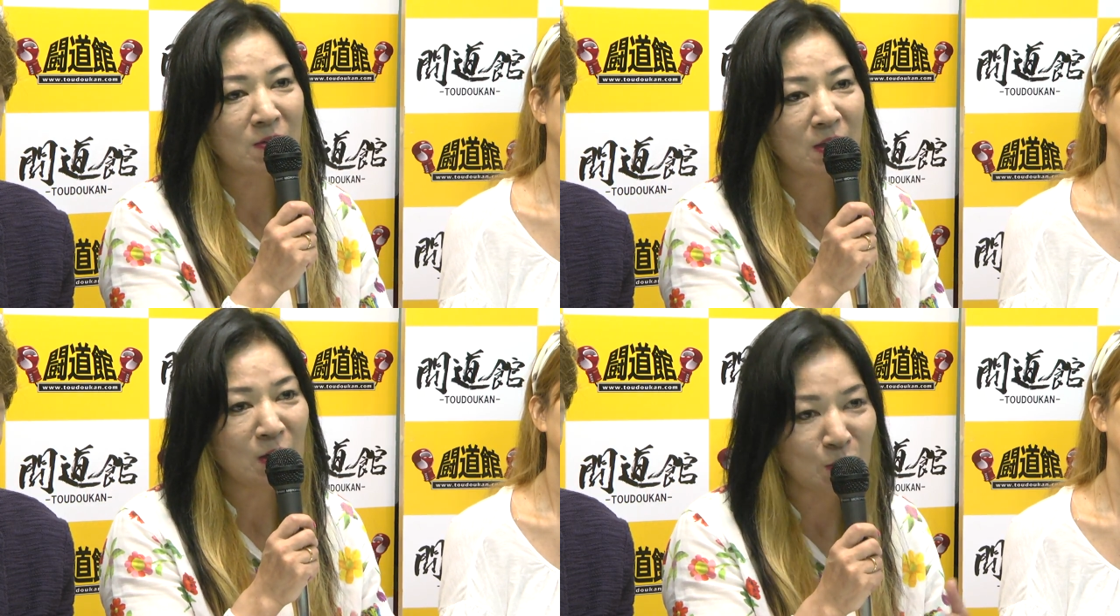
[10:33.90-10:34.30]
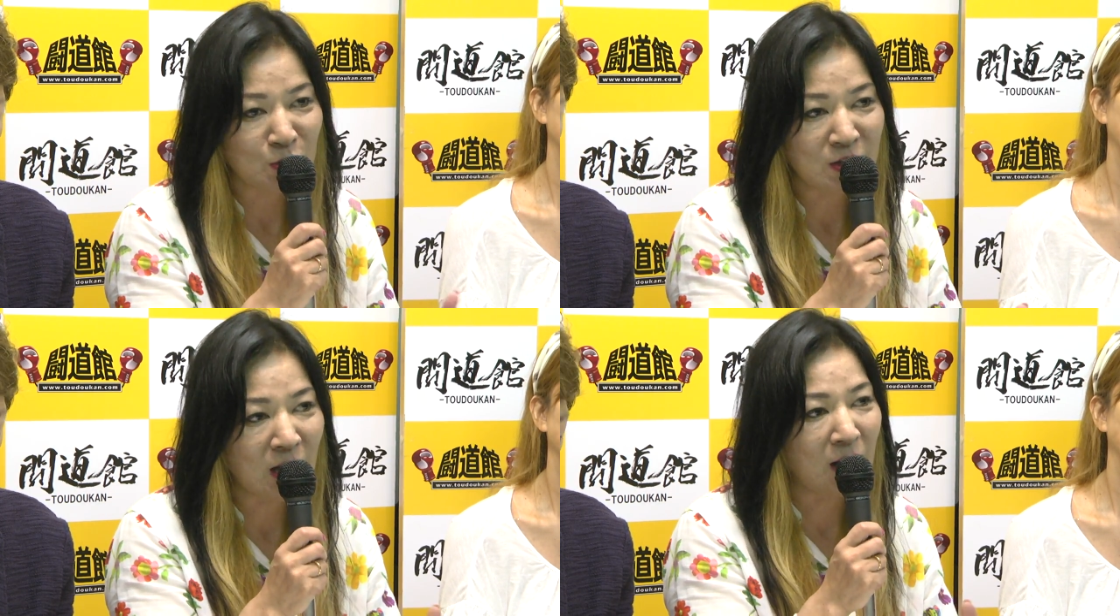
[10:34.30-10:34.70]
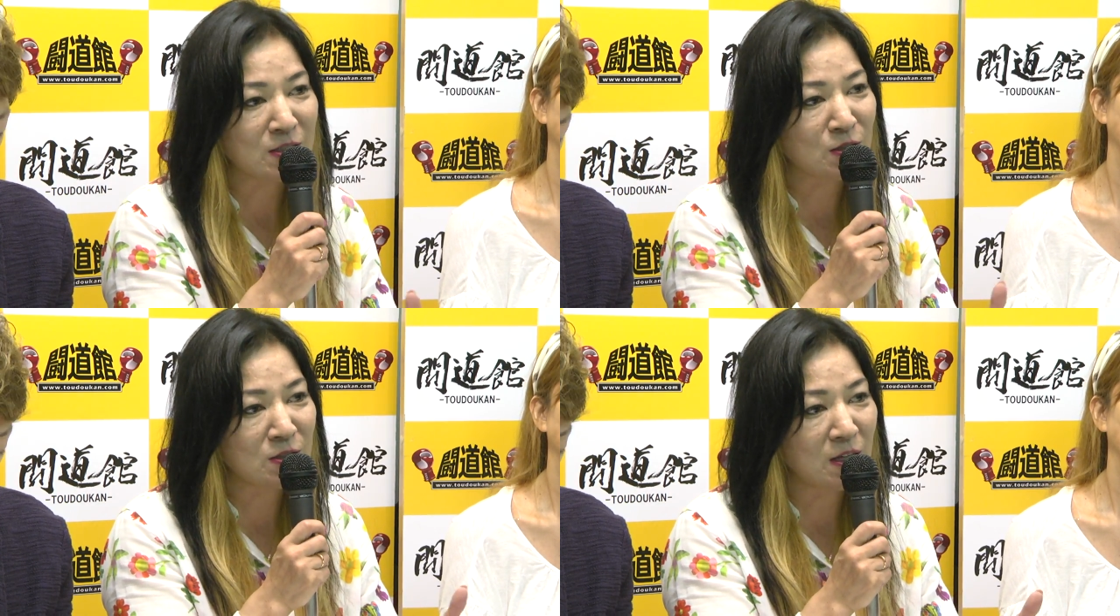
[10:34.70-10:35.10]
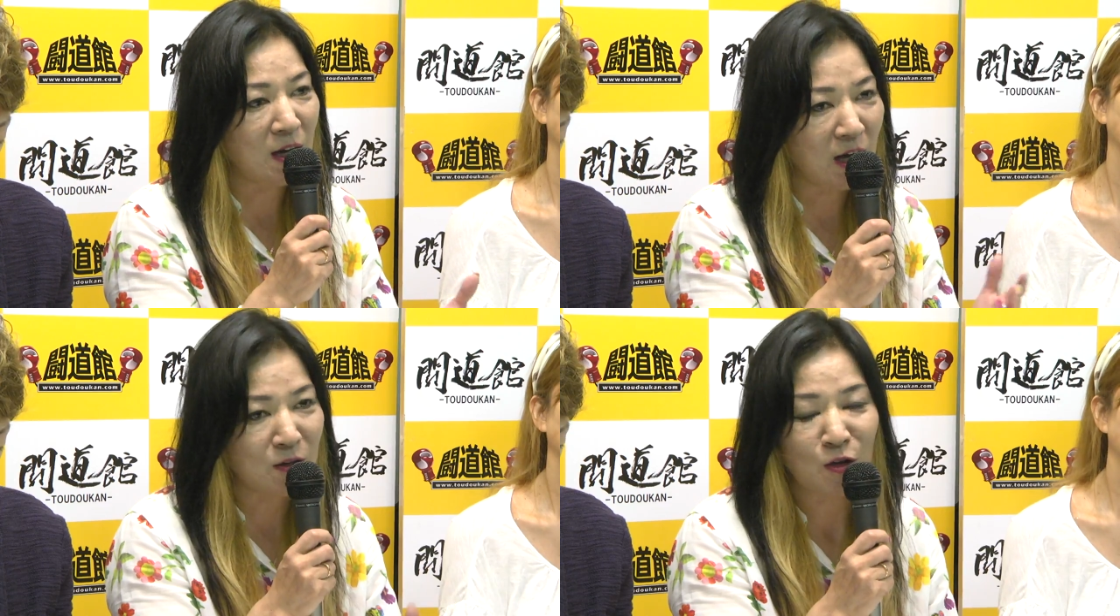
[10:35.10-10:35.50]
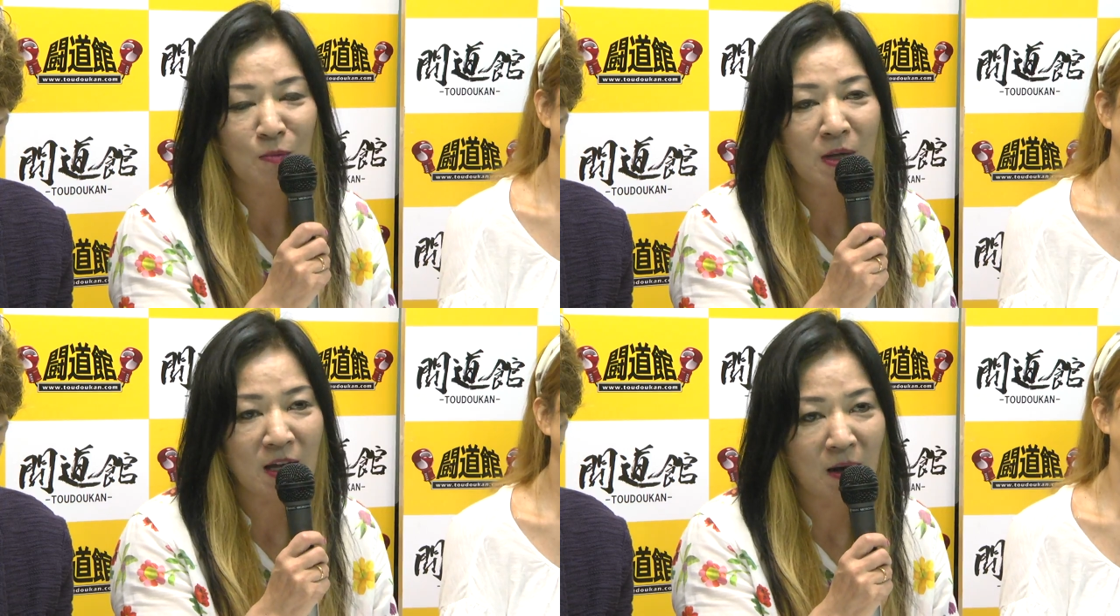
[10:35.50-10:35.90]
に売ったらあっという
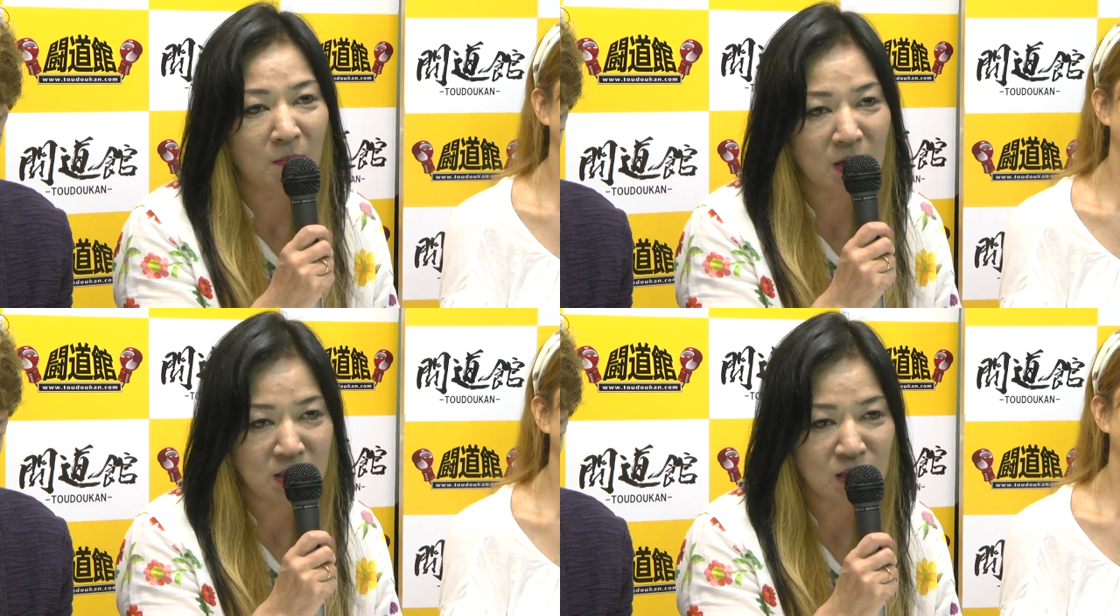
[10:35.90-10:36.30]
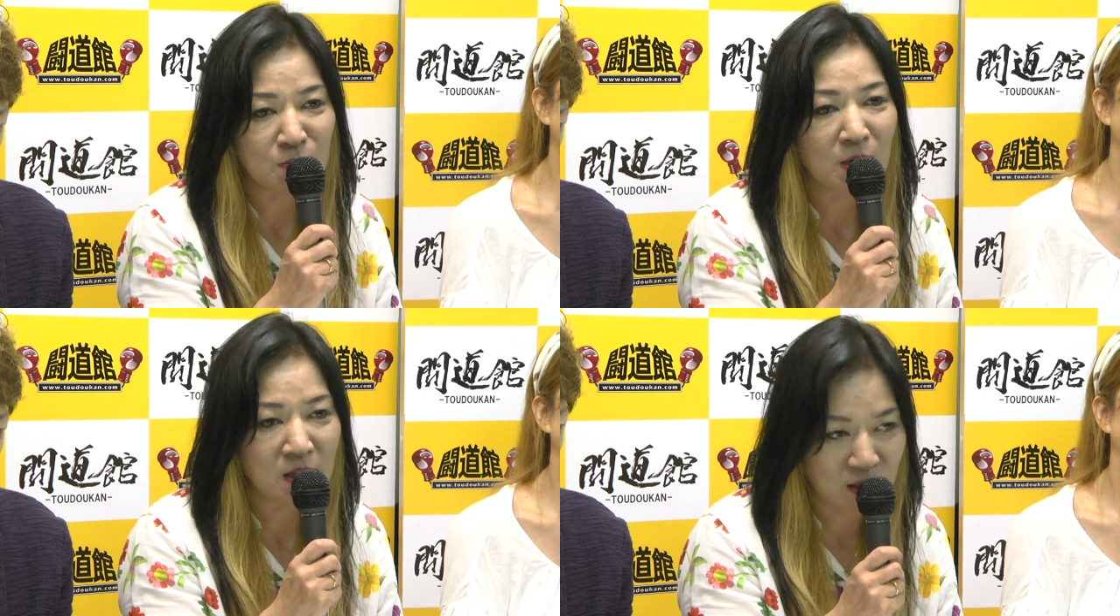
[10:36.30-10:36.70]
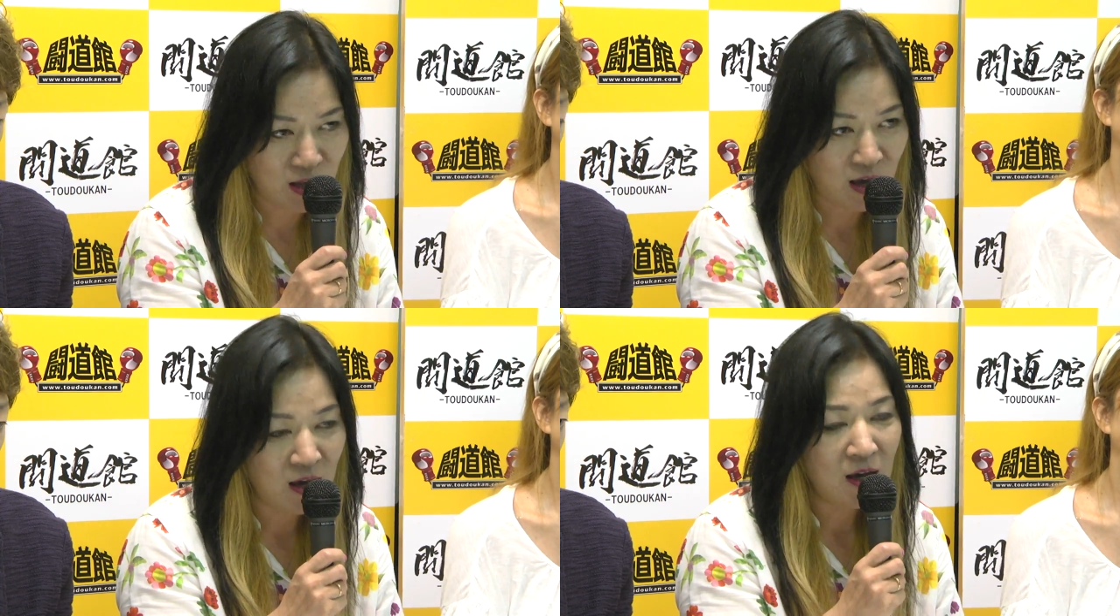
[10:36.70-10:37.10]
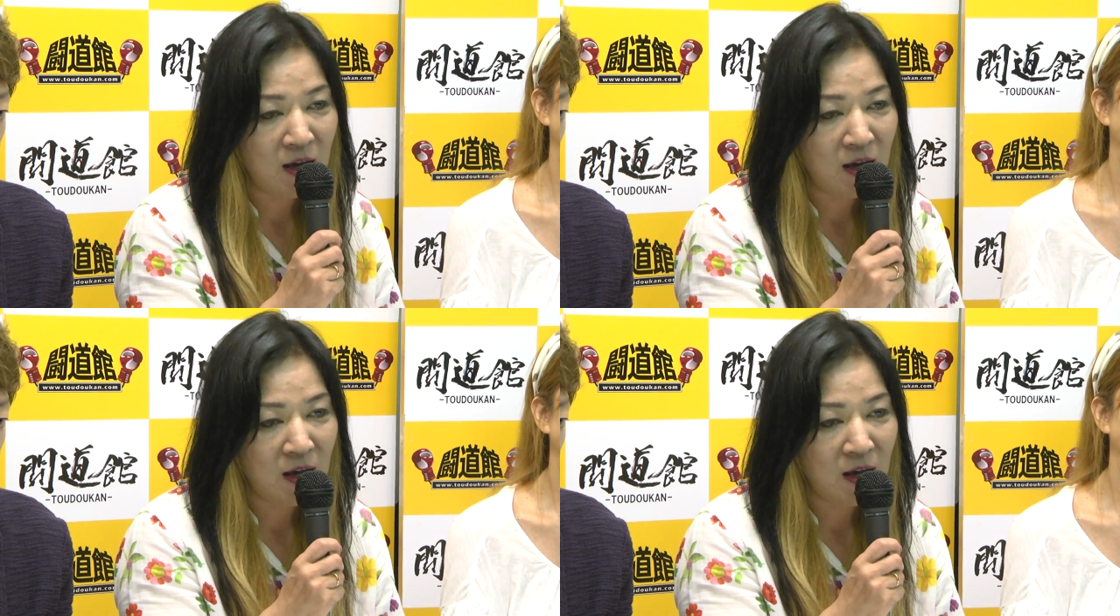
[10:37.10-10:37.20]
間に完売してしまって、